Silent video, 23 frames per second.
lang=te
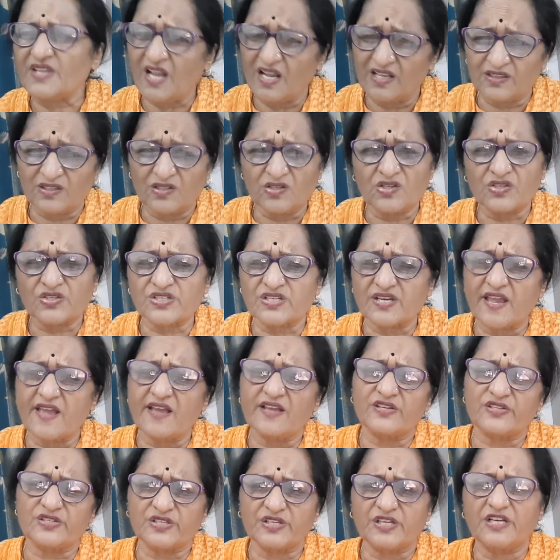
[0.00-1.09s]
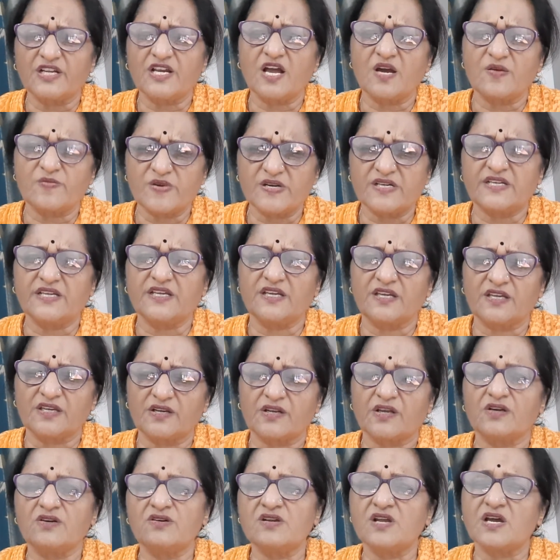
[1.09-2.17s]
అందులో స్నేహశీలు కాబట్టి
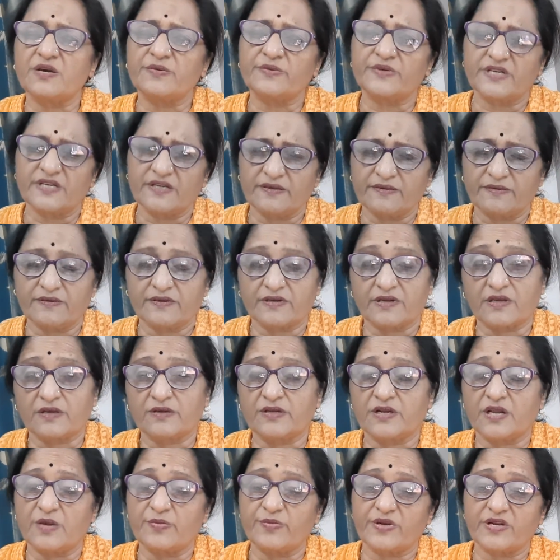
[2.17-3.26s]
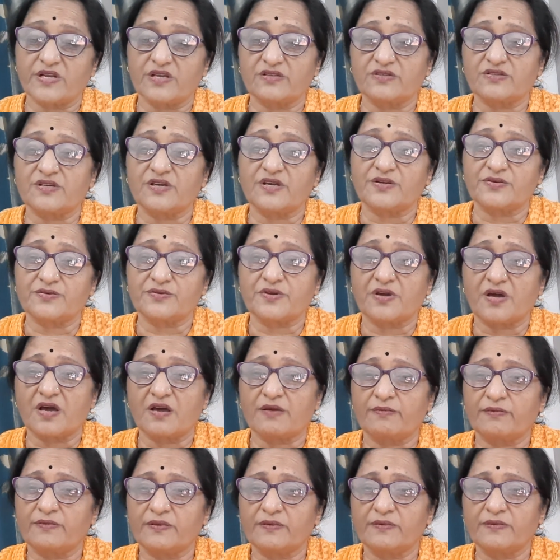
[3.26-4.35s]
రఘురామ రఘురామరాజు గారు
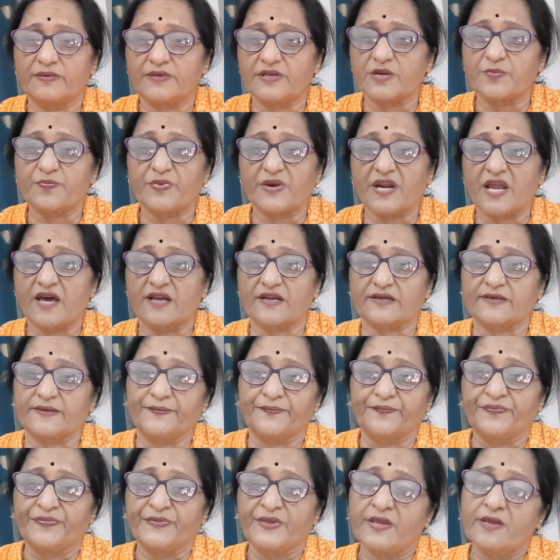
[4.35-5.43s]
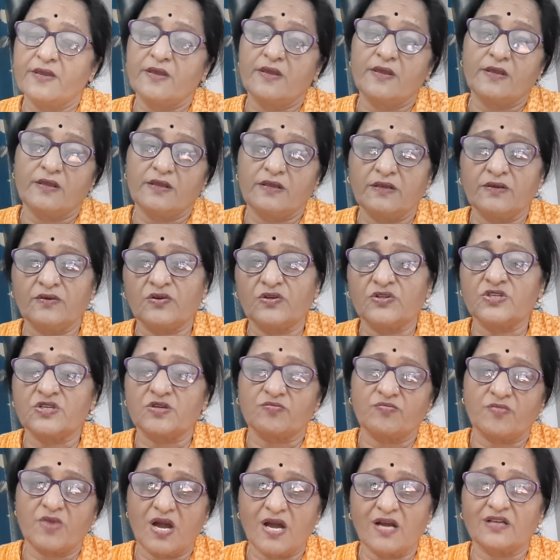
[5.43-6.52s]
ట్రిపుల్ ఆర్ ఇంకొంచెం
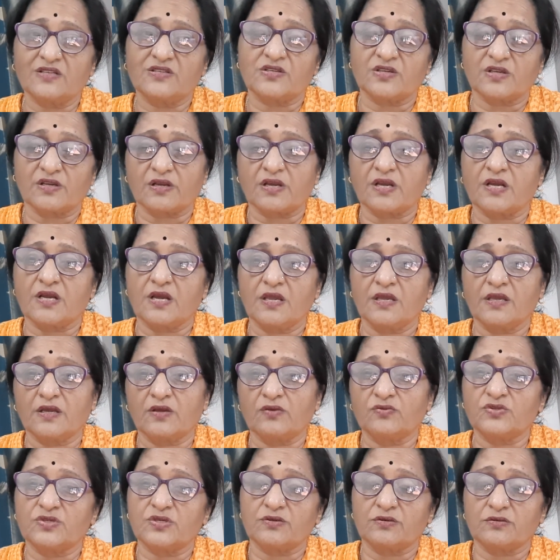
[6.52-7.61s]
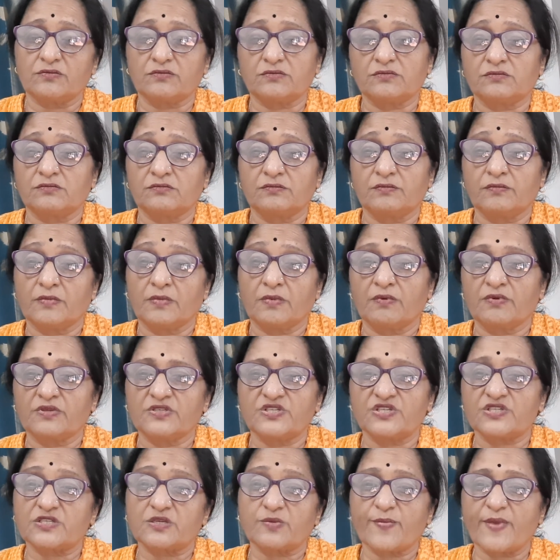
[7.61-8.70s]
బాగా చక్కగా ఇంకొంచెం
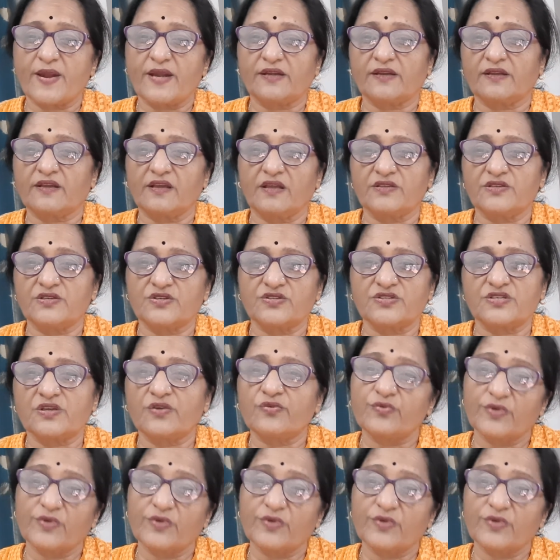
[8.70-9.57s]
సిస్టమేటిక్గా చేసే